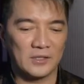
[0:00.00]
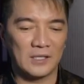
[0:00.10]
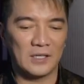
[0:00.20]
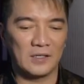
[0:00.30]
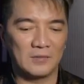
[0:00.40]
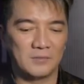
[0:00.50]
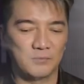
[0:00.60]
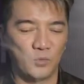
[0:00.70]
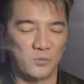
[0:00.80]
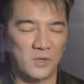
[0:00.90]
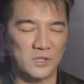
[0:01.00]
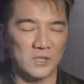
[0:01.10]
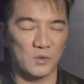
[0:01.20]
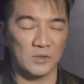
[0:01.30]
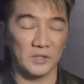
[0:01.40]
là mỗi một
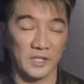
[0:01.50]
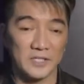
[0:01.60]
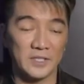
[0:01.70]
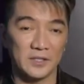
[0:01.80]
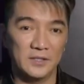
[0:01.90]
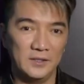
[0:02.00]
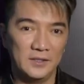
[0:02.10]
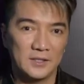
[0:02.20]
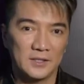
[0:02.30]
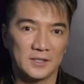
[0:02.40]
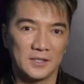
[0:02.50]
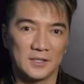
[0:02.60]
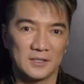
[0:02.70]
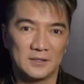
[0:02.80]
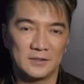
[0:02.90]
khi một người nghệ sĩ
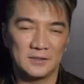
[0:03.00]
à,